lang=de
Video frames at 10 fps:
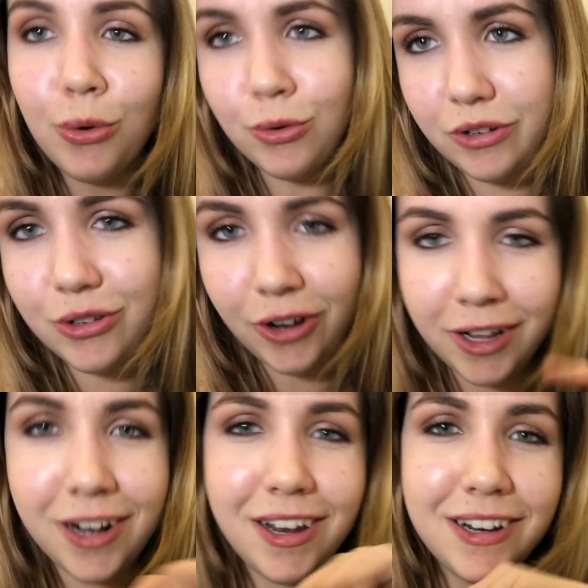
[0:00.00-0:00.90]
Und noch
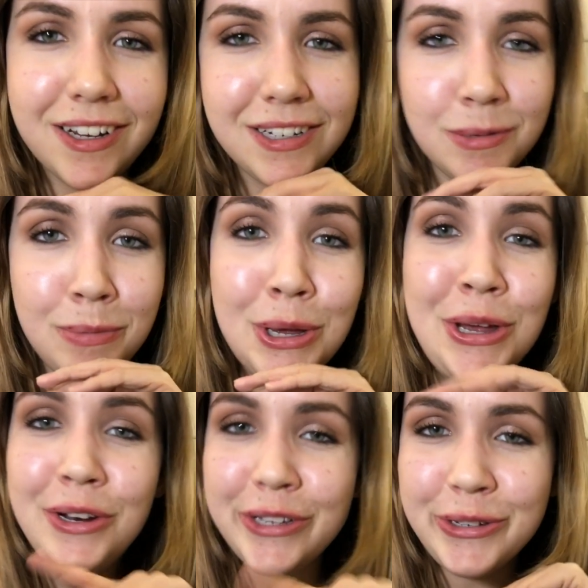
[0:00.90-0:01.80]
ein kleiner Tipp.
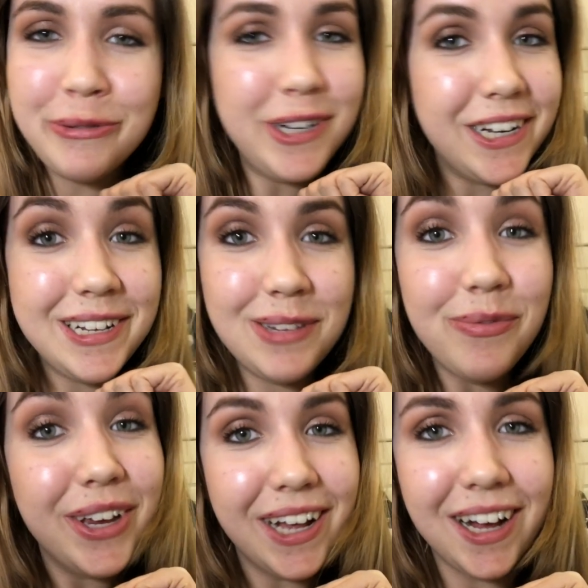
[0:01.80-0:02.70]
Das Gute an
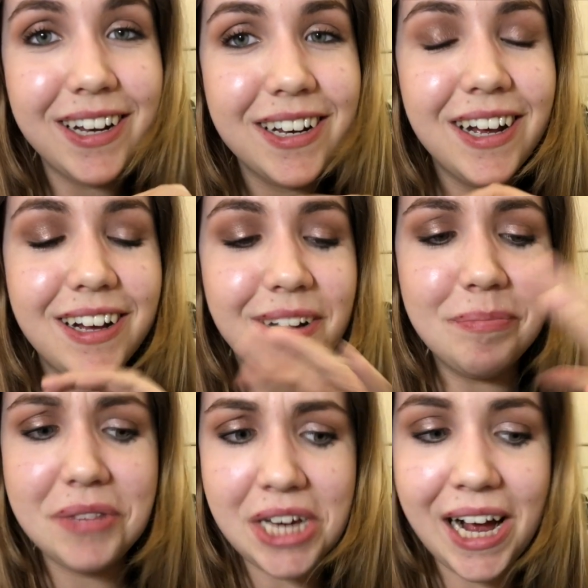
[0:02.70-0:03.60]
diesem veganen
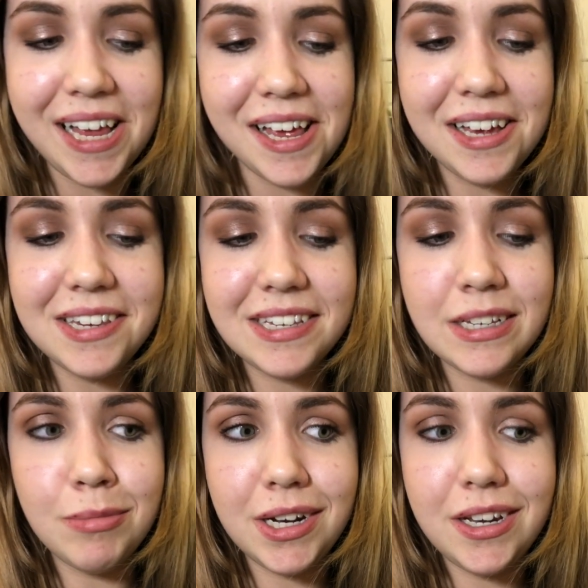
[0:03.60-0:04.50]
ähm, Teig ist,
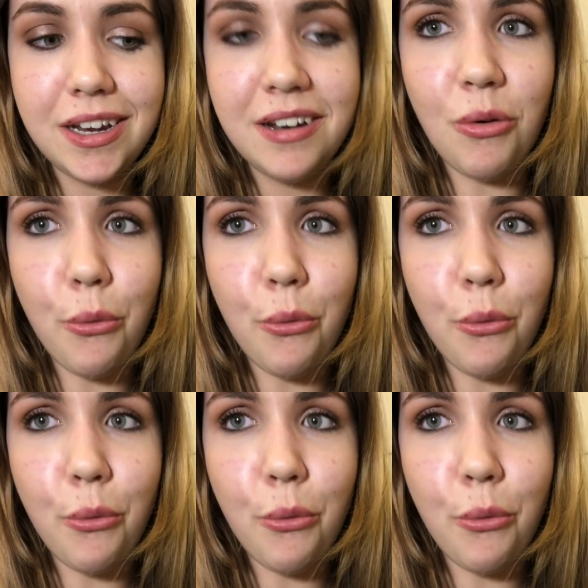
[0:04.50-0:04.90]
dass man den